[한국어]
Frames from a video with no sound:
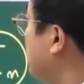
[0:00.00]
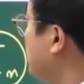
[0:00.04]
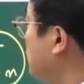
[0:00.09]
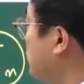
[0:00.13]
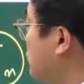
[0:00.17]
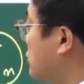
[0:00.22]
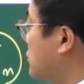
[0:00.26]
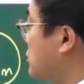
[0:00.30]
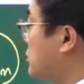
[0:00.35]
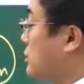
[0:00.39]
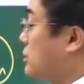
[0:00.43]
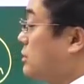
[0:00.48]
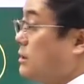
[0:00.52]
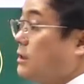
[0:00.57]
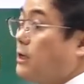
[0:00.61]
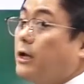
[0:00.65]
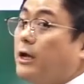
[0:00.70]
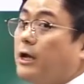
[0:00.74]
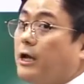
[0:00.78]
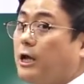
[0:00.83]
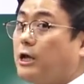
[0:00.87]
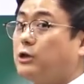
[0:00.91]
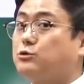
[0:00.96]
6승을
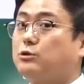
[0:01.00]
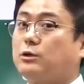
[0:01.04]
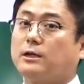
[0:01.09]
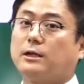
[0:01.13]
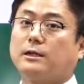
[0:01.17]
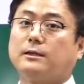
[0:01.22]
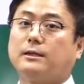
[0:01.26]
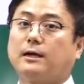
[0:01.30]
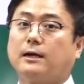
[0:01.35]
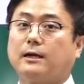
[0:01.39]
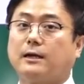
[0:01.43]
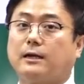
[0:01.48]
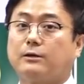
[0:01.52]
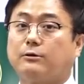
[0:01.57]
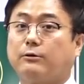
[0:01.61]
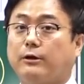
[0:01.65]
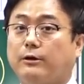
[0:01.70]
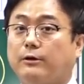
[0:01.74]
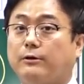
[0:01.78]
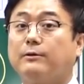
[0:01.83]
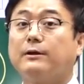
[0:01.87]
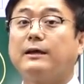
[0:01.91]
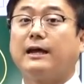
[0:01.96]
해줘야 된다라는
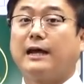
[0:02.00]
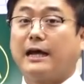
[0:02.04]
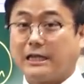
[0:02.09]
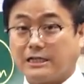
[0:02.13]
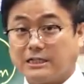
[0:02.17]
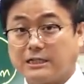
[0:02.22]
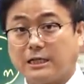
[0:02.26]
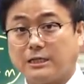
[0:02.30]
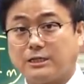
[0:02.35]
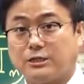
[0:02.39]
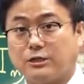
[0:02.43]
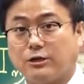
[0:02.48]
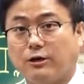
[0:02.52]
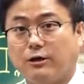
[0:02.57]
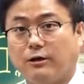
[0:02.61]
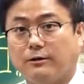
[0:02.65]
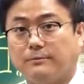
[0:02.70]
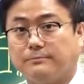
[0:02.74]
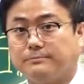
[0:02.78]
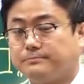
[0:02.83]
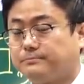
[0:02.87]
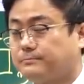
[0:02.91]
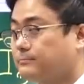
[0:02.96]
거예요.
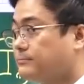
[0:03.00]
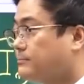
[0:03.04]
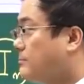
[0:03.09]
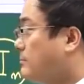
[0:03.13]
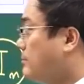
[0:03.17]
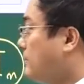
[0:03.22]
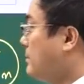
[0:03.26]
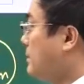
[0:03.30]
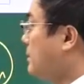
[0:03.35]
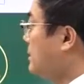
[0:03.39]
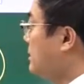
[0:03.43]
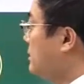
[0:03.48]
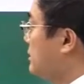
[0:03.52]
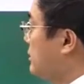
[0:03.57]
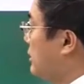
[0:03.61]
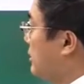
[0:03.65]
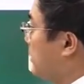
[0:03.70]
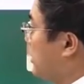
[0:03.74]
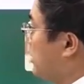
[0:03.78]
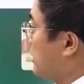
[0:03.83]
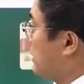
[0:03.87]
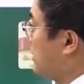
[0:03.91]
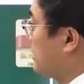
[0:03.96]
아시겠죠?
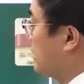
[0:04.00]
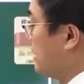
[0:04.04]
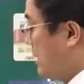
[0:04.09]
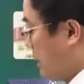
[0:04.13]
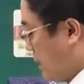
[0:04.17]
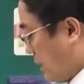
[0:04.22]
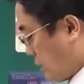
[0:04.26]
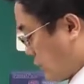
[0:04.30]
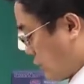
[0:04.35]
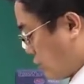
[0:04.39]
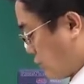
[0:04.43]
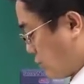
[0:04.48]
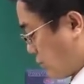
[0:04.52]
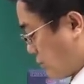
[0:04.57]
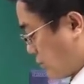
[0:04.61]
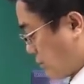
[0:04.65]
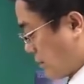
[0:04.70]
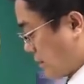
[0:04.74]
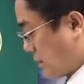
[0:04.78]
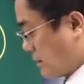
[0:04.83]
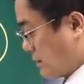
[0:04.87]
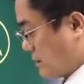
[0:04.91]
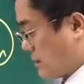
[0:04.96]
그러면은 기준
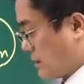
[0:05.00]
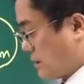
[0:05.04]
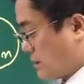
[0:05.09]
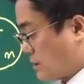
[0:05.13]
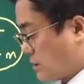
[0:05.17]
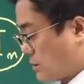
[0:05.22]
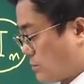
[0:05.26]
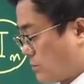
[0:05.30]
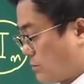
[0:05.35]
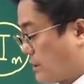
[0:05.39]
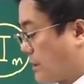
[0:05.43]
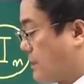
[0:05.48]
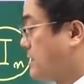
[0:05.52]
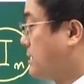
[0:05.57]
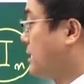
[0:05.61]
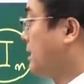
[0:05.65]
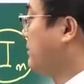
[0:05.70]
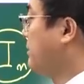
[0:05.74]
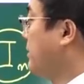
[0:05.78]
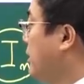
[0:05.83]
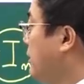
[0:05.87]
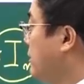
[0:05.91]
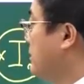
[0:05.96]
용량을 실질적으로
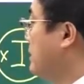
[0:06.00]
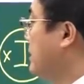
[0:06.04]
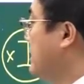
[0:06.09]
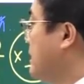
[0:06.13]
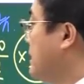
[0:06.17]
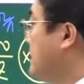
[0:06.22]
계산하면